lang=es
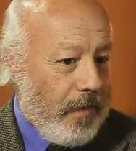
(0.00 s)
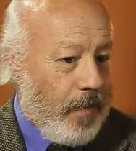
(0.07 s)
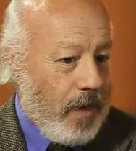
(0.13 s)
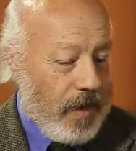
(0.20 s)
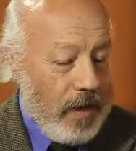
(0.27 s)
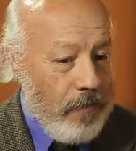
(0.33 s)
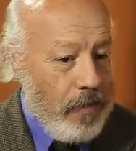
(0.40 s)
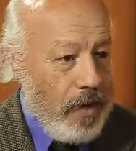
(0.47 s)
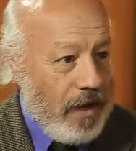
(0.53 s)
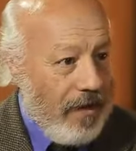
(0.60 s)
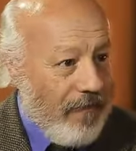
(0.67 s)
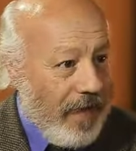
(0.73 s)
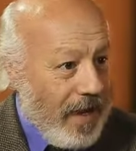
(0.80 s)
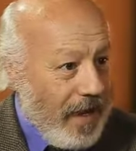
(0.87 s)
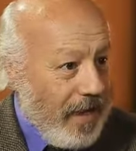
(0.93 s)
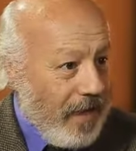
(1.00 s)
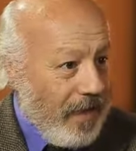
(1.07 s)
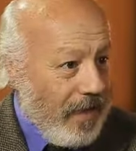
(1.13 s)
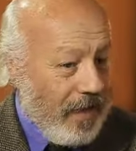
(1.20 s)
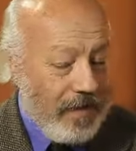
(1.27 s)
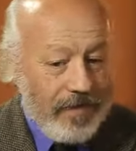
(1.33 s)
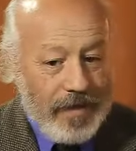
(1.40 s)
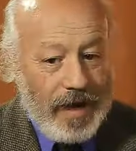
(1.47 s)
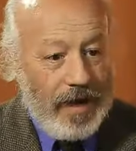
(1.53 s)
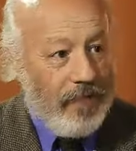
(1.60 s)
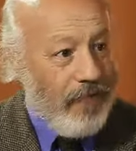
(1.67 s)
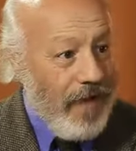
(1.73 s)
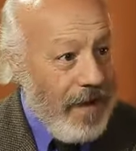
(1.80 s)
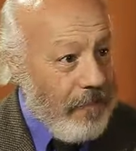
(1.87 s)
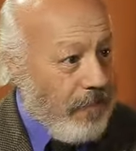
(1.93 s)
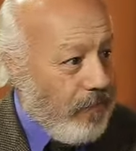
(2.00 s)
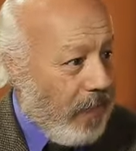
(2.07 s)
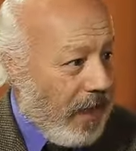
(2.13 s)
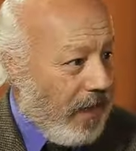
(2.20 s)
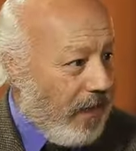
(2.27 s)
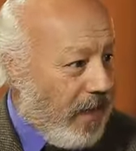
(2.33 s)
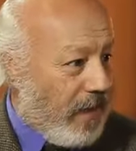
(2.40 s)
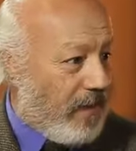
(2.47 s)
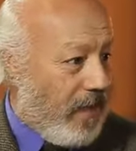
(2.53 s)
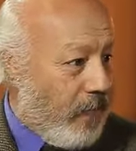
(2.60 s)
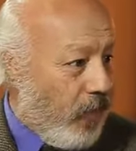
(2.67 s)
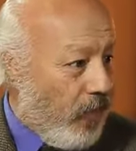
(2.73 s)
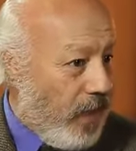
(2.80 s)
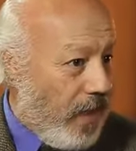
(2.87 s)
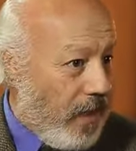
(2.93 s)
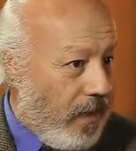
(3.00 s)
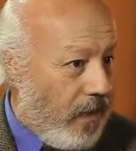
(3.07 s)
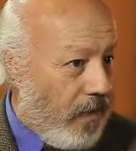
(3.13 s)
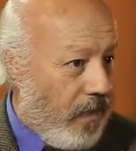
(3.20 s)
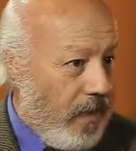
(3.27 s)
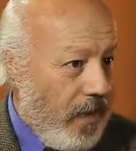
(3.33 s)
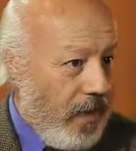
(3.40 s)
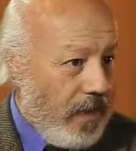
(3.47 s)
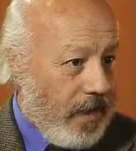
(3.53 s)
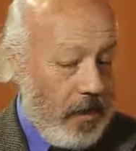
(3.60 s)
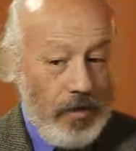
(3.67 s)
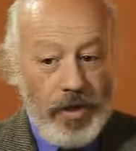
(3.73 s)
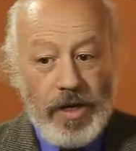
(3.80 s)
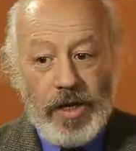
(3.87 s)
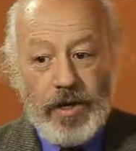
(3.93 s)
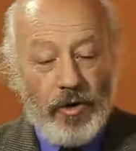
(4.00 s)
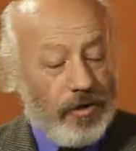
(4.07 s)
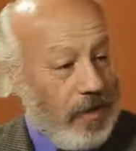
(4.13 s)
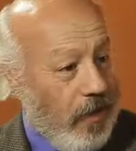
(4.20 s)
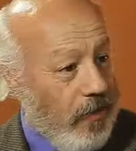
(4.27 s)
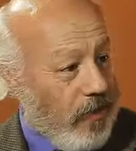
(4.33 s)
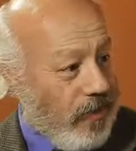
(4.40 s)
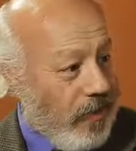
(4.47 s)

por ejemplo, en el ballet está el BAM, Ballet de Arte Moderno, que lo dirige Octavio